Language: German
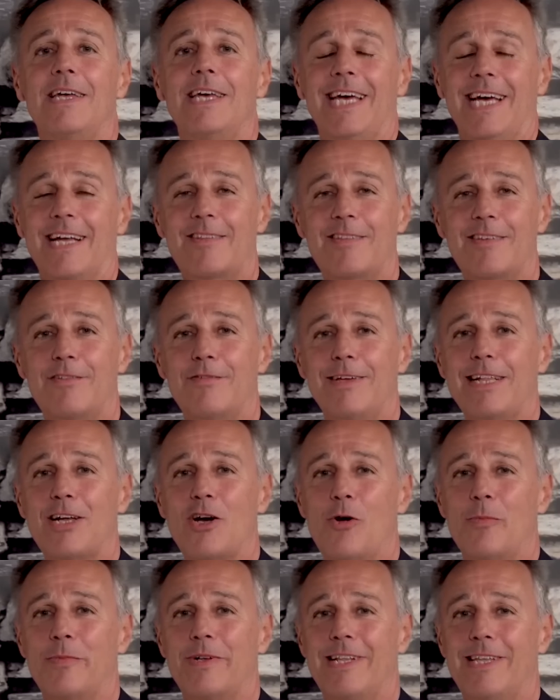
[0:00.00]
Herzlich
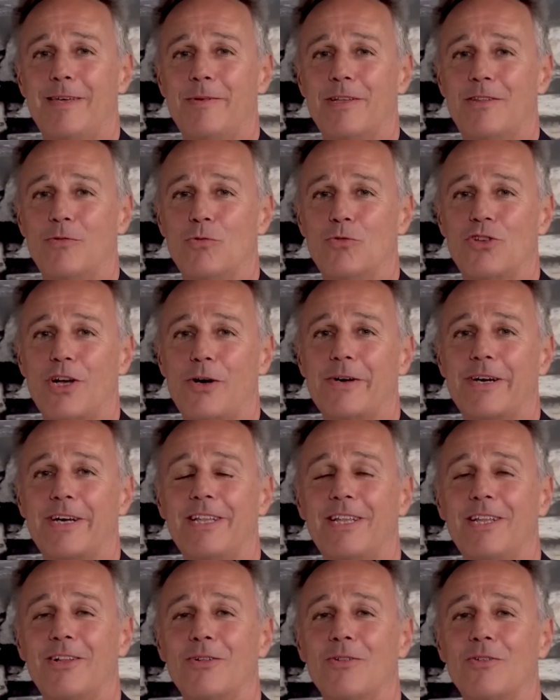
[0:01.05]
willkommen, liebe
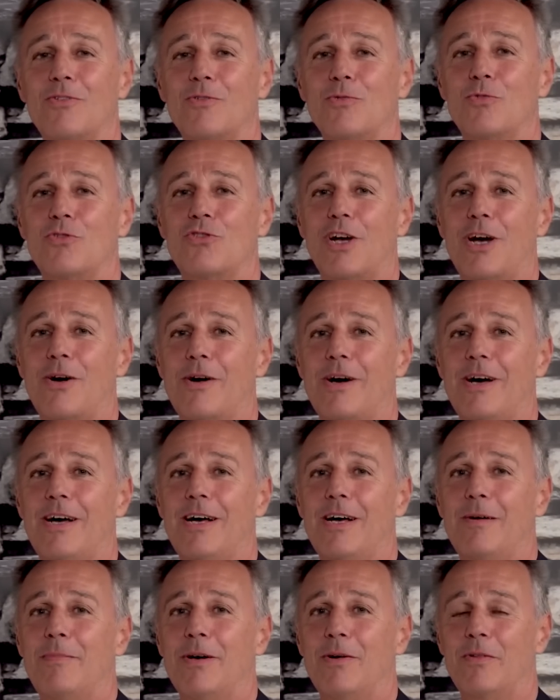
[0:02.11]
Zuschauerinnen und Zuschauer,
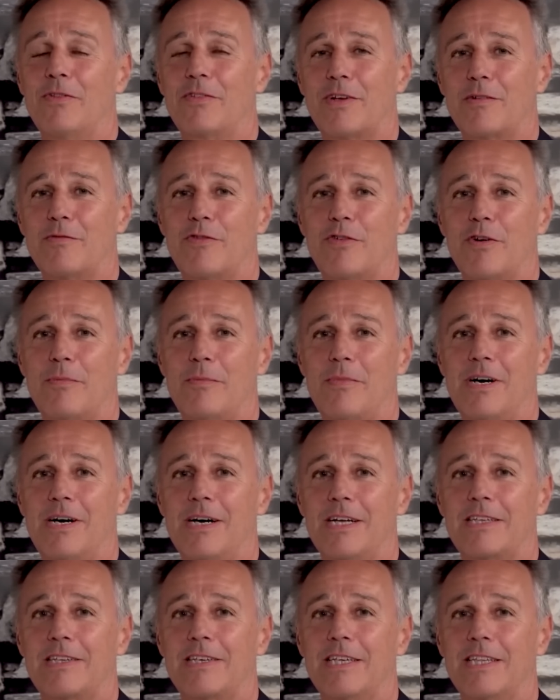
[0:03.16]
bei unserem
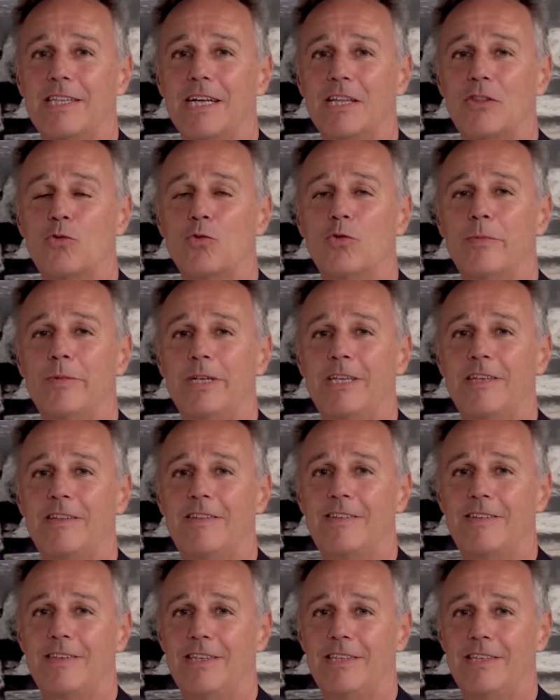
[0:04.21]
Format
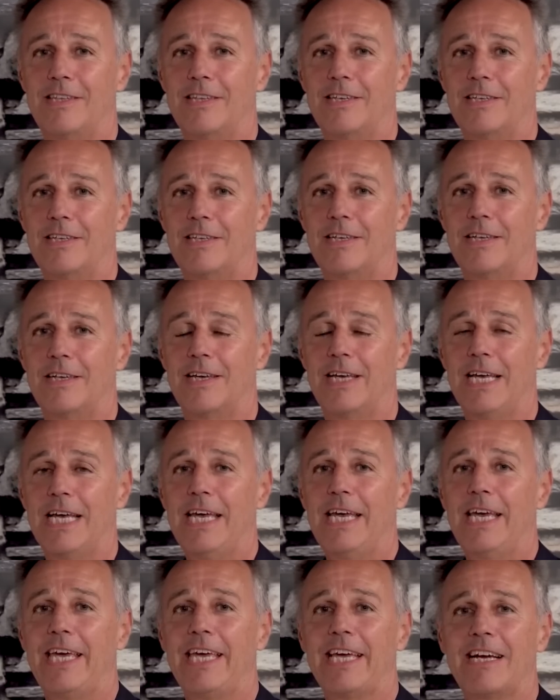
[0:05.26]
Naturmedizin.
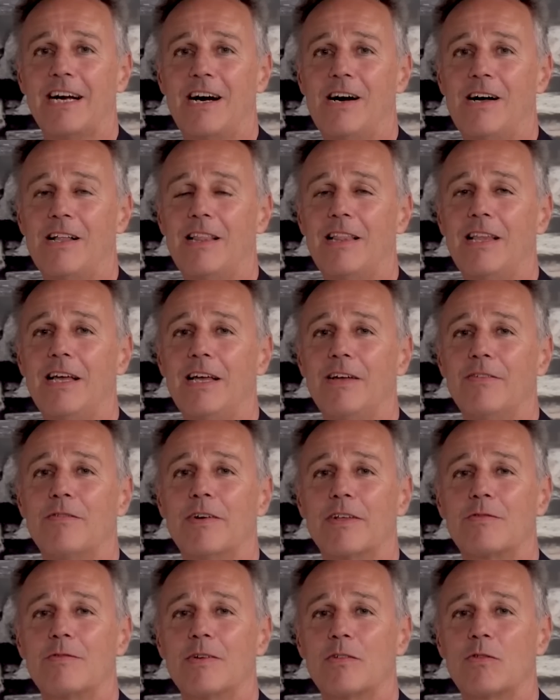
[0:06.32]
Egal,
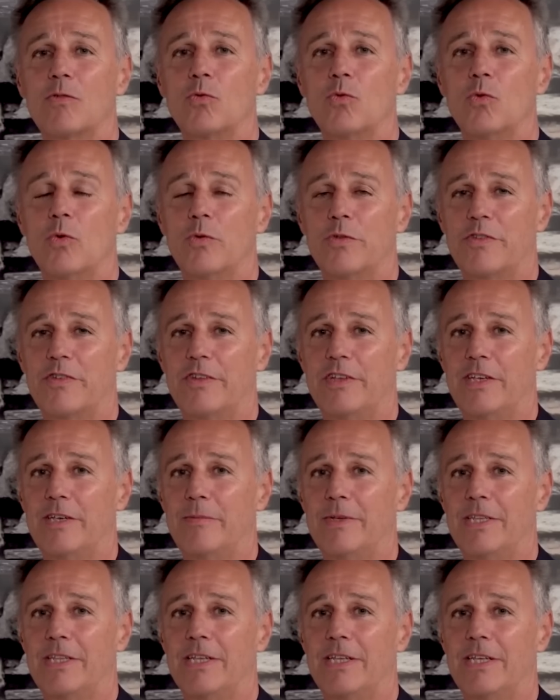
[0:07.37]
was wir zu uns
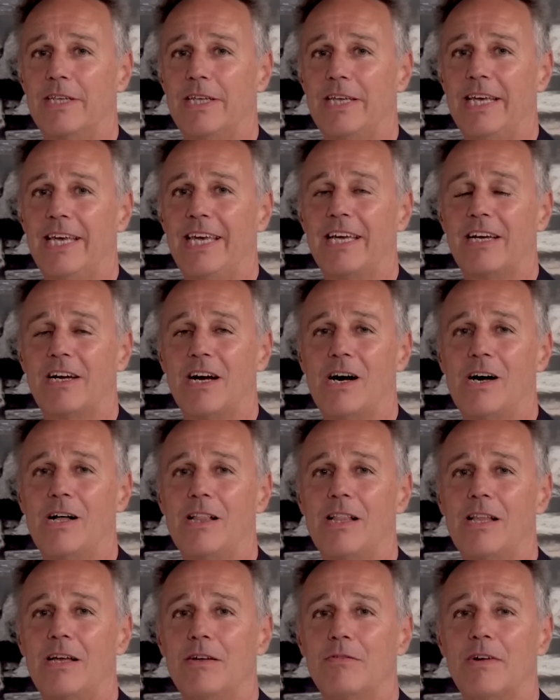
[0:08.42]
nehmen,
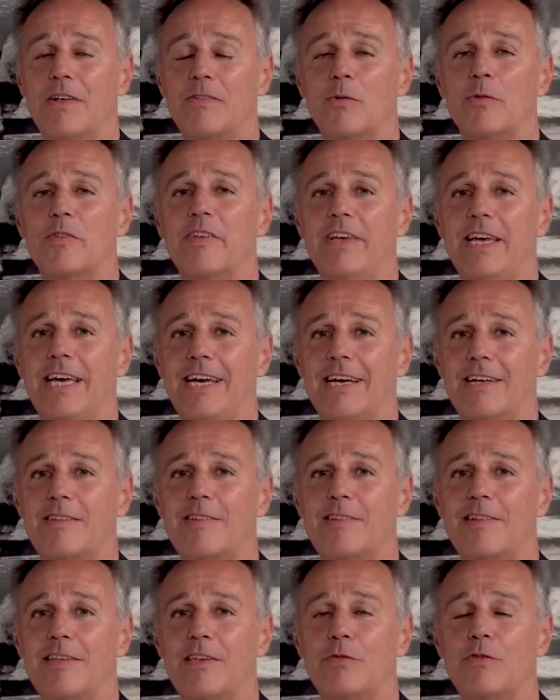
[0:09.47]
egal, was uns
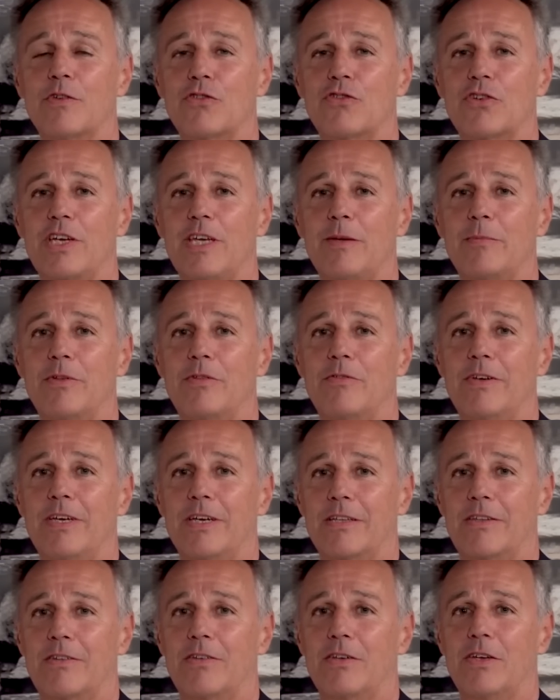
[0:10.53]
ärztlich verschrieben
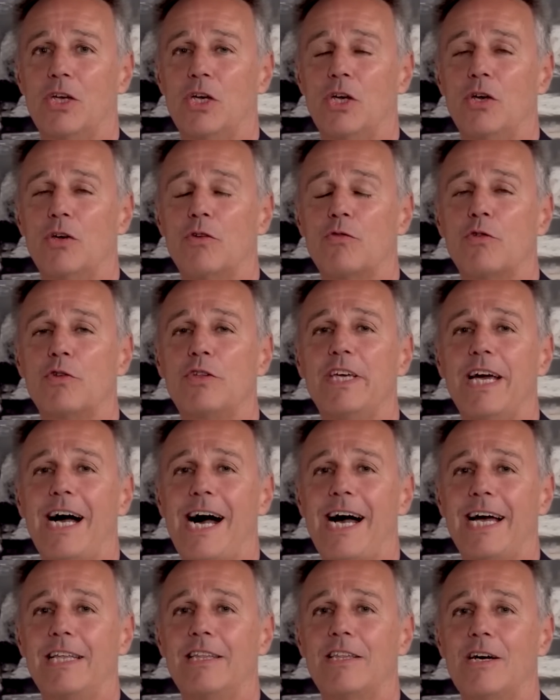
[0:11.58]
wird, für die
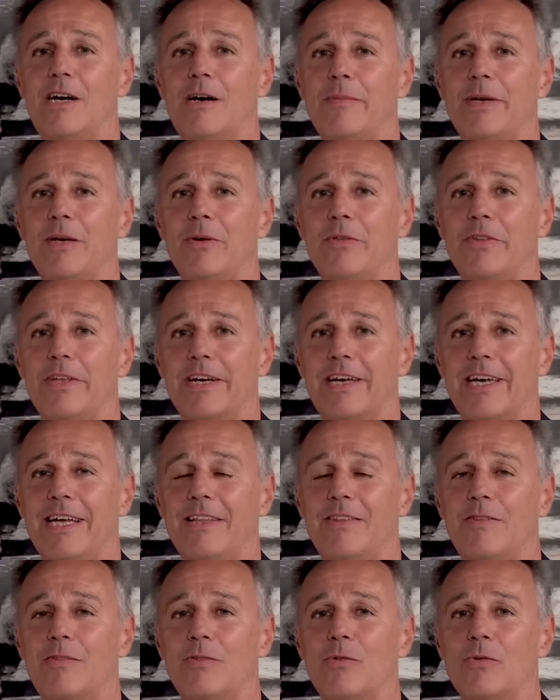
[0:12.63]
Einnahme und
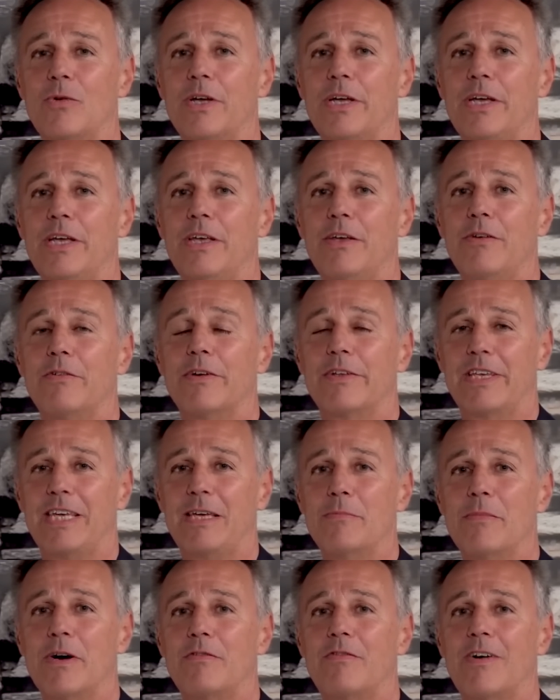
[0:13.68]
Ergänzung wird
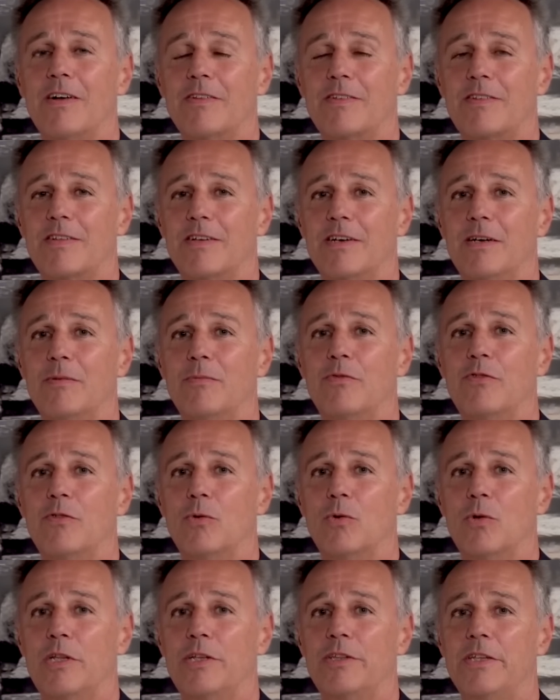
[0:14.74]
immer Wasser
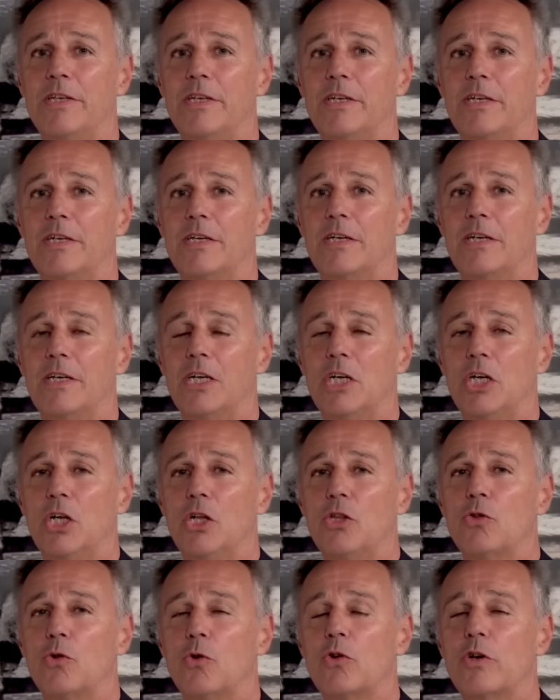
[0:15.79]
empfohlen.
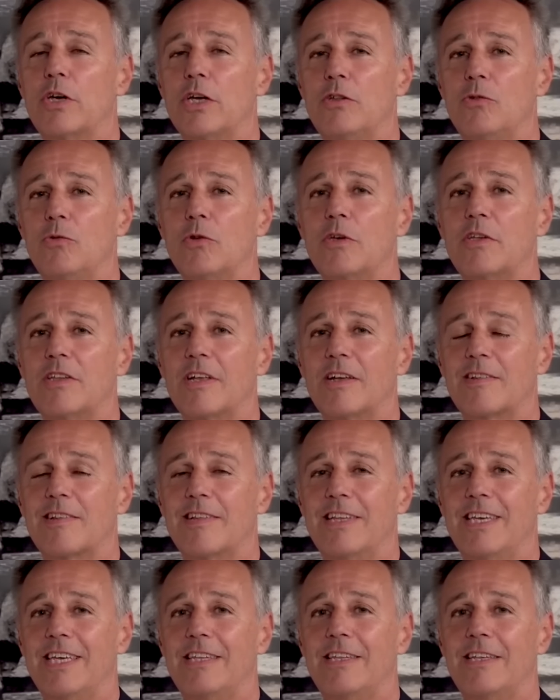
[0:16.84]
Doch genügt das
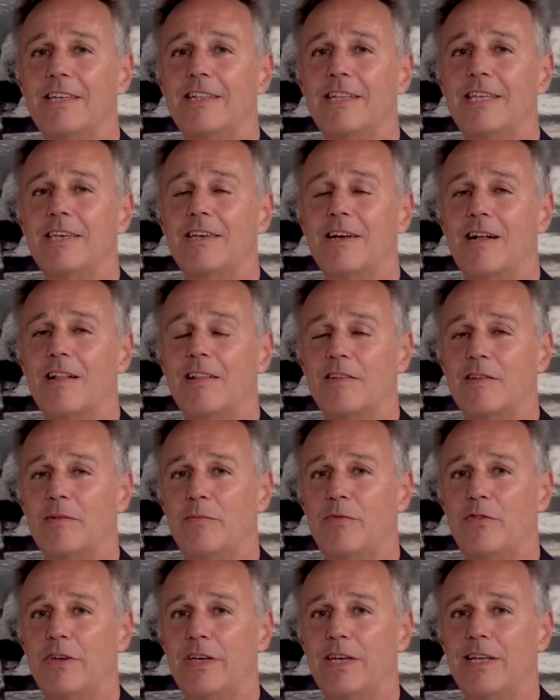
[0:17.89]
lediglich als
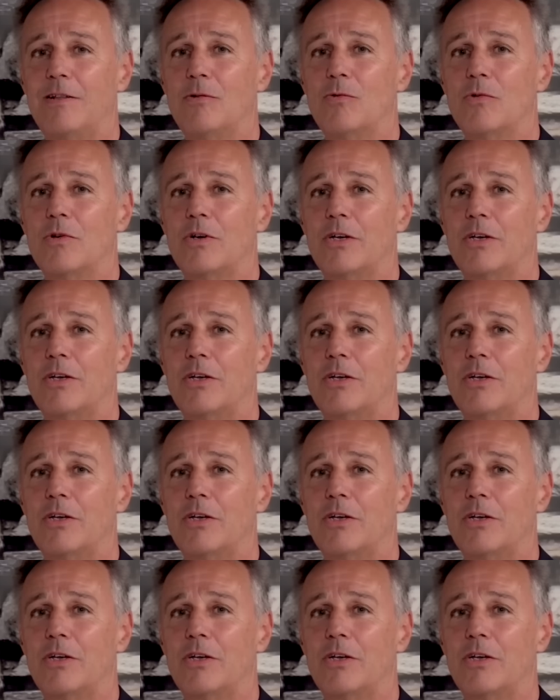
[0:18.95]
Empfehlung?